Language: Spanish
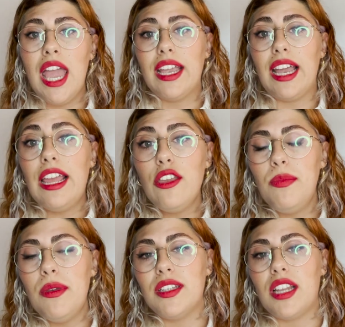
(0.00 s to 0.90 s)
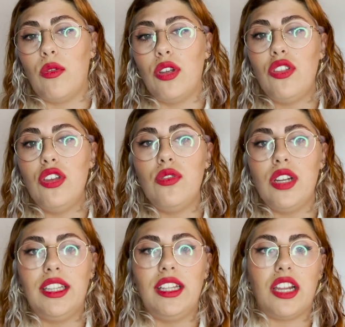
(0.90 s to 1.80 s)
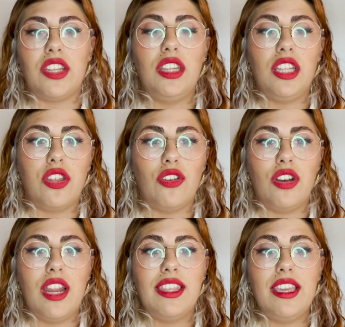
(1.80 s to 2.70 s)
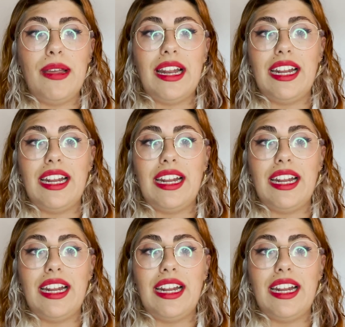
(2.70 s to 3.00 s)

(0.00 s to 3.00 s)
Calliope besa el cuello de Juliet y la excitación lleva al